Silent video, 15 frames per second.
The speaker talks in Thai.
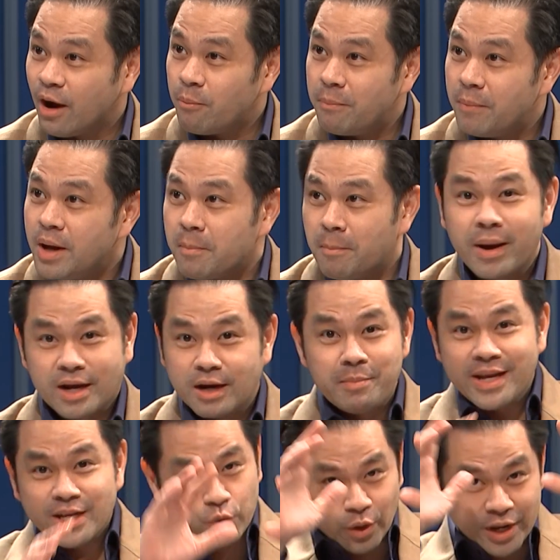วเขาศึกษาแล้วค่ะคือ
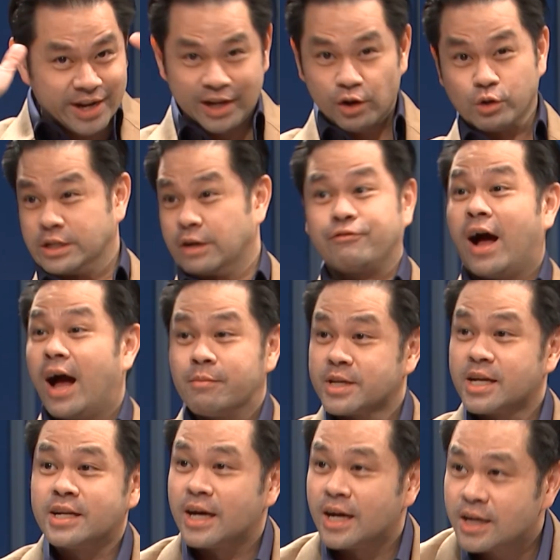ไม่ใช่ตัวเลขที่หล่นจากฟ้า
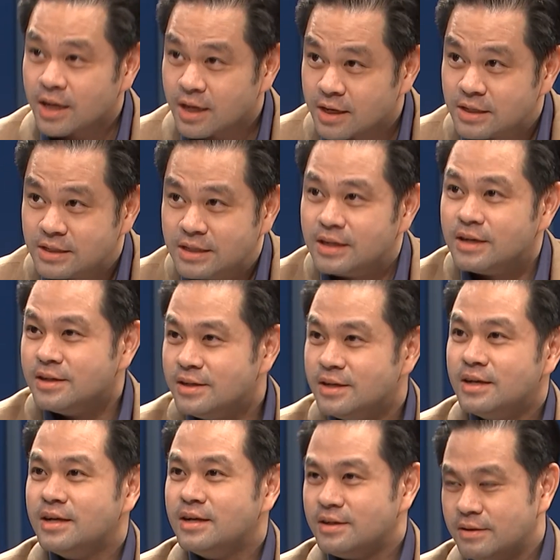ไม่ใช่นะไม่ไม่ไม่ศึก
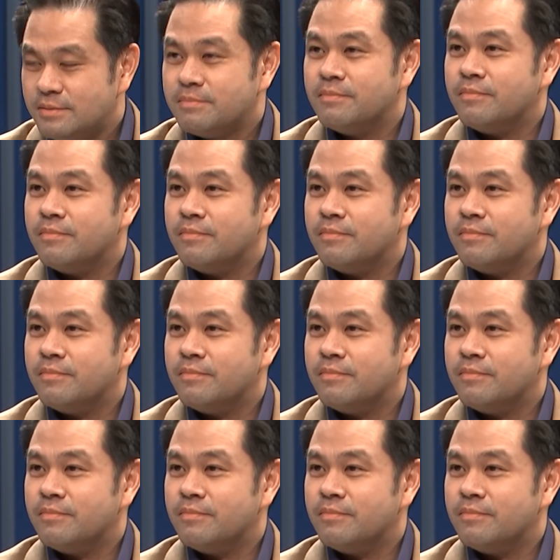ษาแล้วค่ะ